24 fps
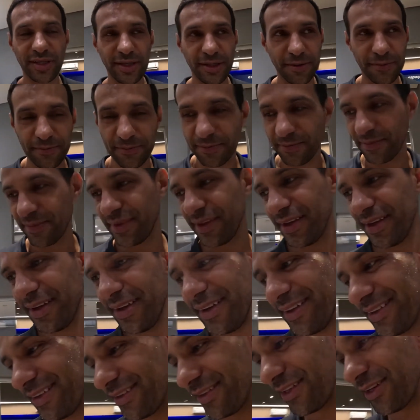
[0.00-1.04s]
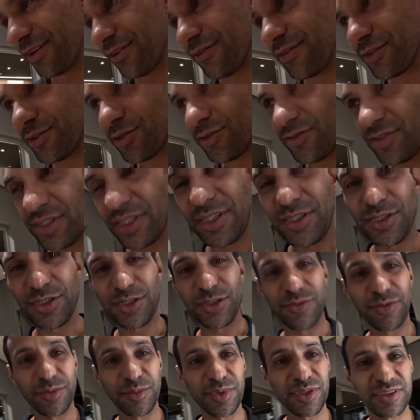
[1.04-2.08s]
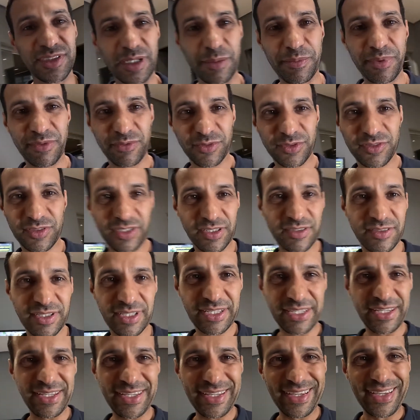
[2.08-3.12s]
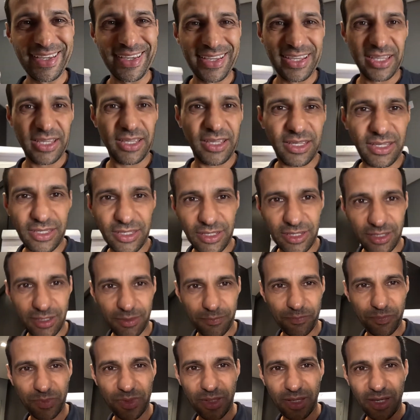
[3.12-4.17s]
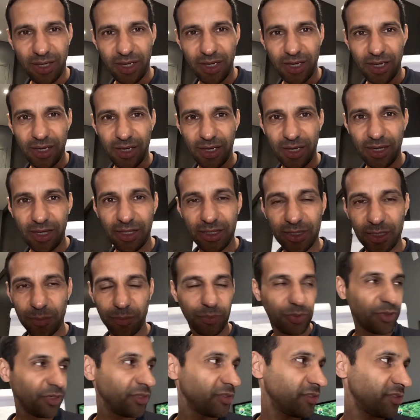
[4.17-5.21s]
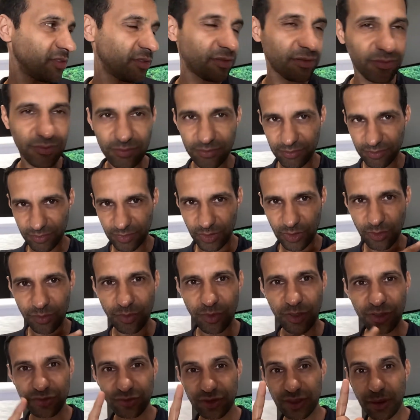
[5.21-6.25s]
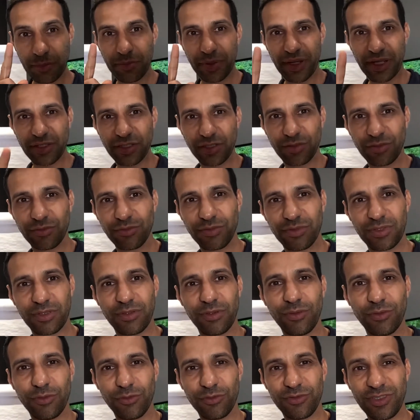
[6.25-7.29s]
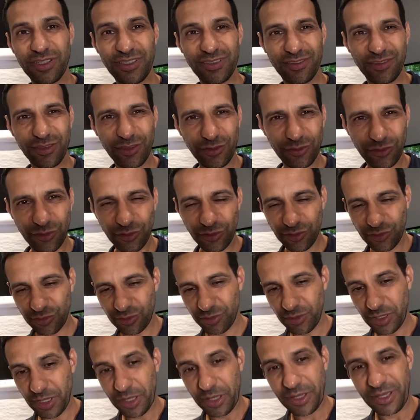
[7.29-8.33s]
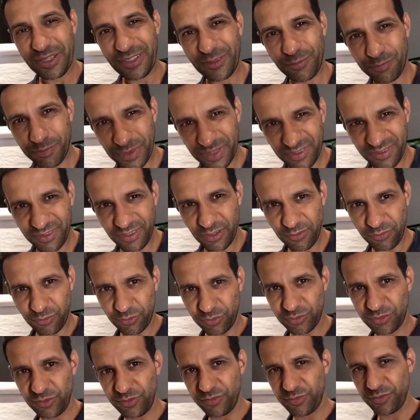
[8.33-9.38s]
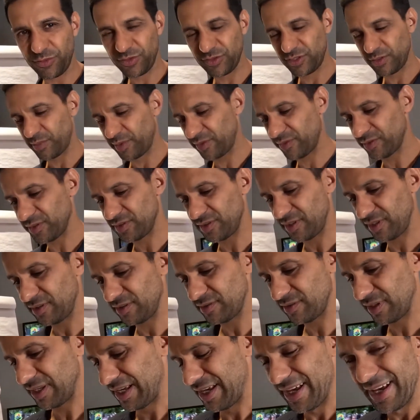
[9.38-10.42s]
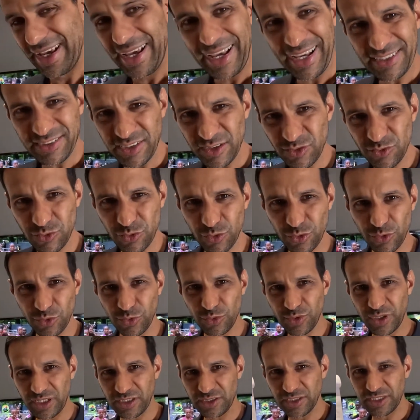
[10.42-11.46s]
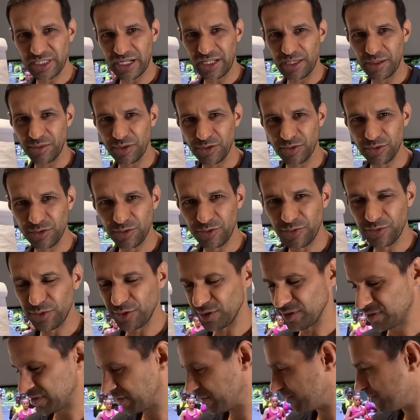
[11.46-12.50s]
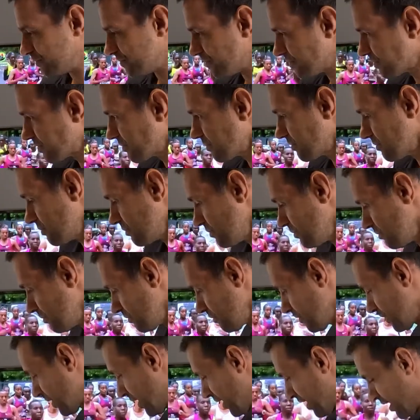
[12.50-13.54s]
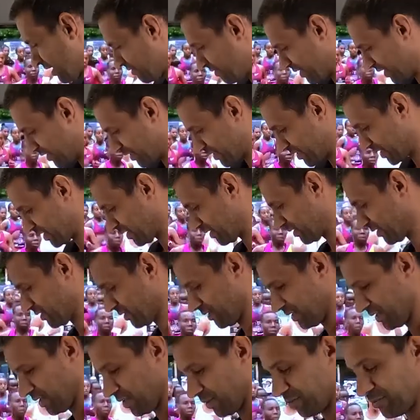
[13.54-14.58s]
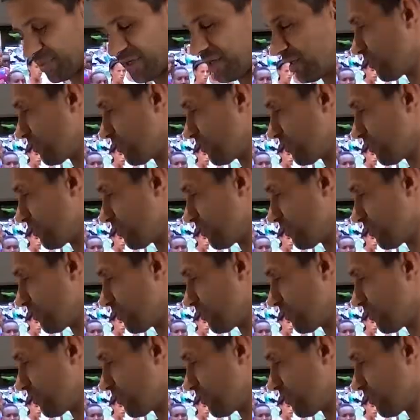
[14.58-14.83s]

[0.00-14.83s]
aqui? Então, nós vamos fazer o seguinte, eu vou mostrar para vocês aqui e é, depois eu mostro na prática um, os exercícios específicos de força para vocês. Essa estrutura de treinamento de força, ela vai ter para